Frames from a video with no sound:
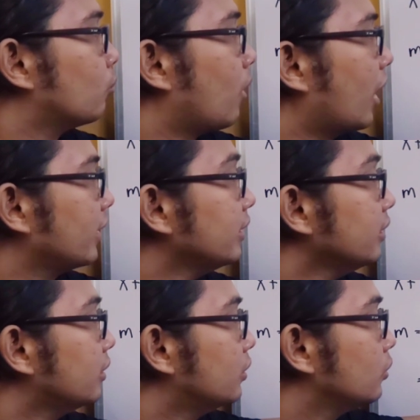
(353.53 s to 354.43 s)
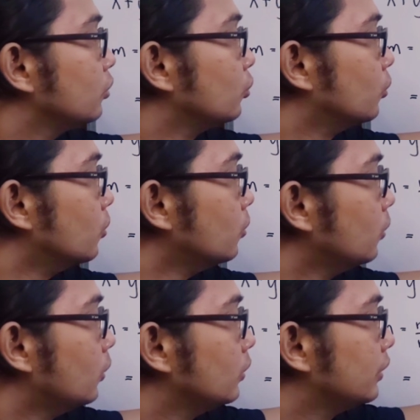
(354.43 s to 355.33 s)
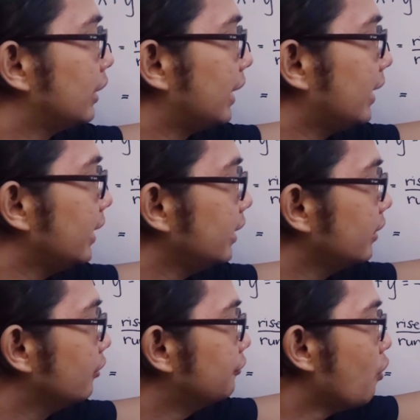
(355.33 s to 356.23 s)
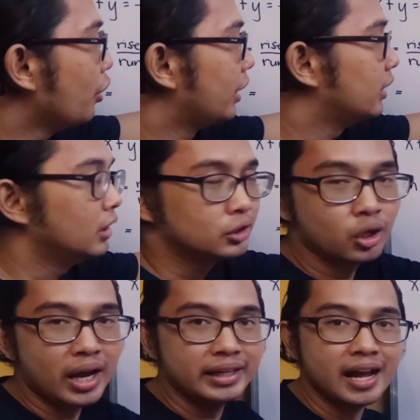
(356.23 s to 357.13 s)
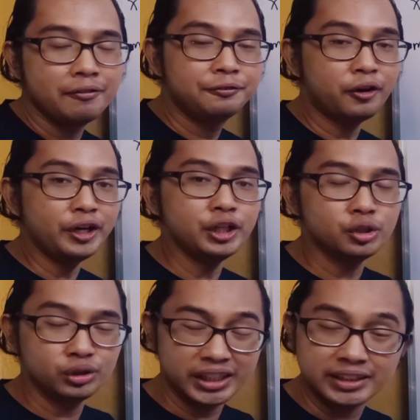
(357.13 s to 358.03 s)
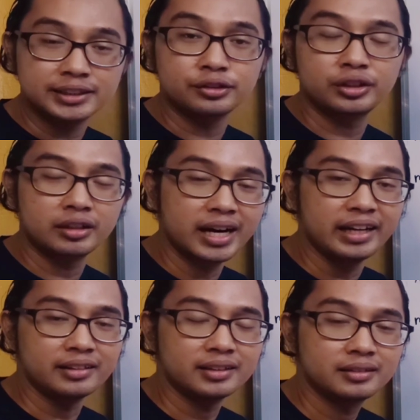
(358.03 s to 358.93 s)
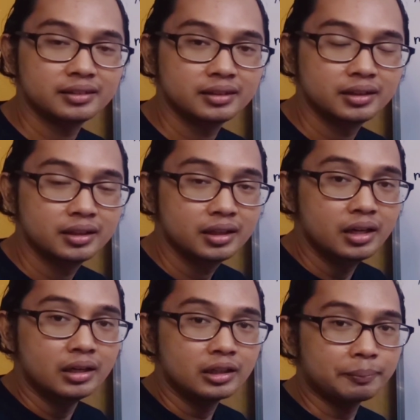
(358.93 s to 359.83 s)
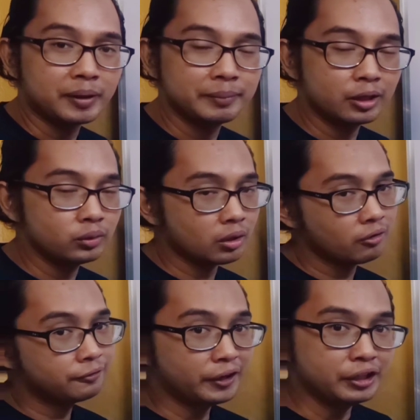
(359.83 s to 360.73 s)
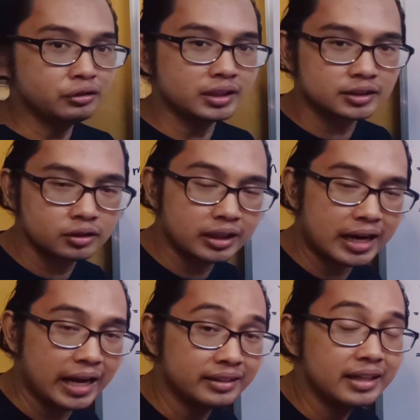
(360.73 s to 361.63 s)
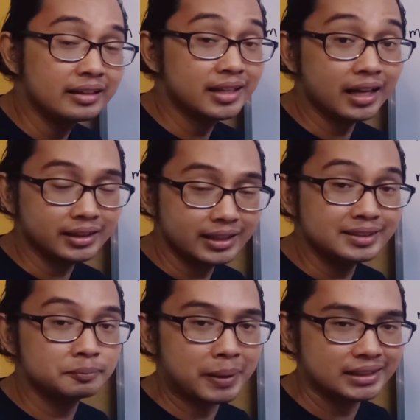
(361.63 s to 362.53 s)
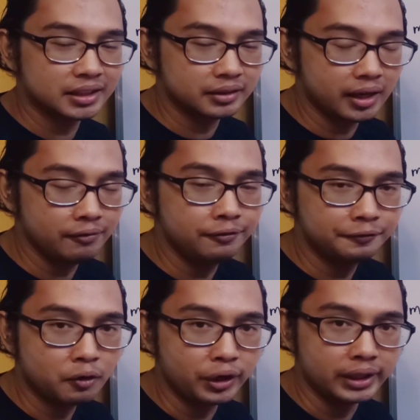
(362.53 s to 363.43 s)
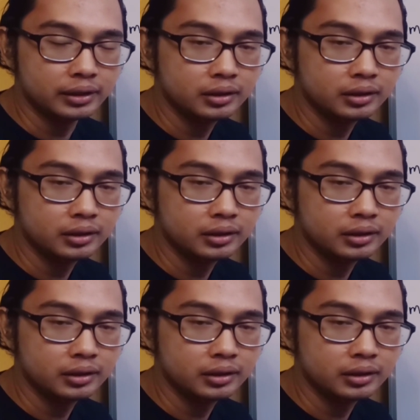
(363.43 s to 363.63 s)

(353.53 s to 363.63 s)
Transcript: 1, 2, 3, 4. So I have 4 units to the right. Kapag meron akong 4 units to the right, that is positive 4.